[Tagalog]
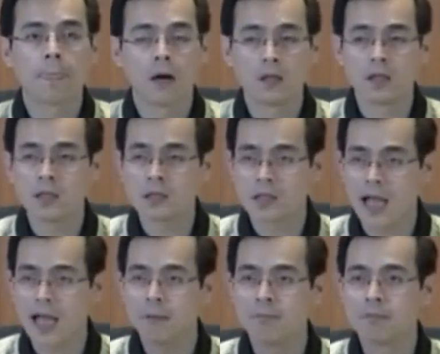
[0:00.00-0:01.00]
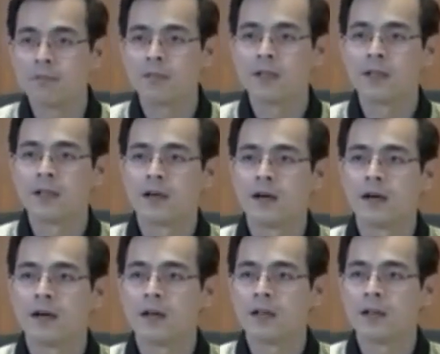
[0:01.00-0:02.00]
O, this time,
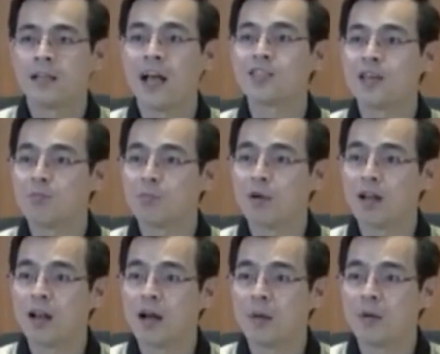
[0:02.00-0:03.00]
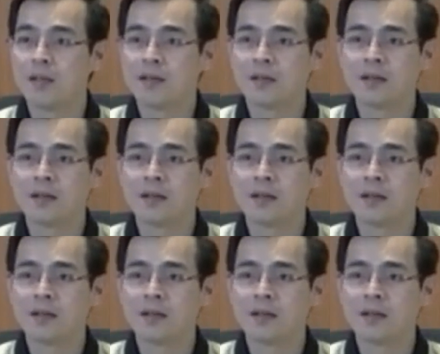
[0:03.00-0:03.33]
uh, natsempuhan na namin.